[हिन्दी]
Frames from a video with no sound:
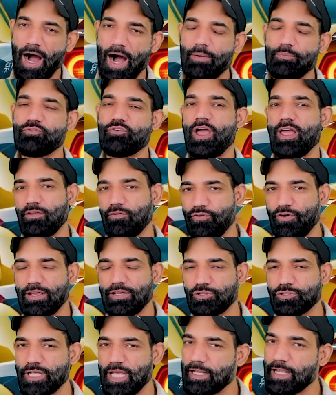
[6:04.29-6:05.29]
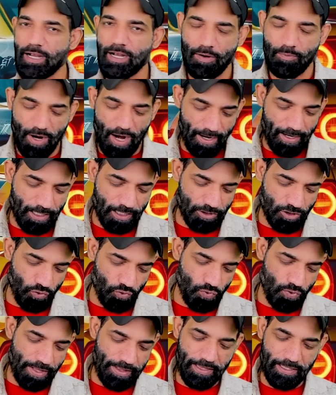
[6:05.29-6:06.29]
आप वेरीफाई हो जाएंगे घबराने की
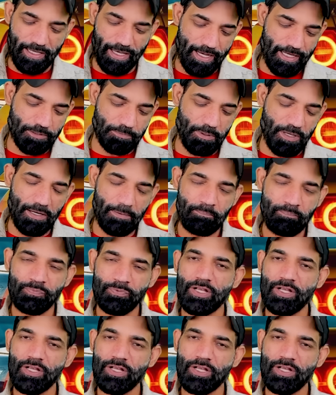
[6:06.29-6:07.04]
जरूरत नहीं है इस पर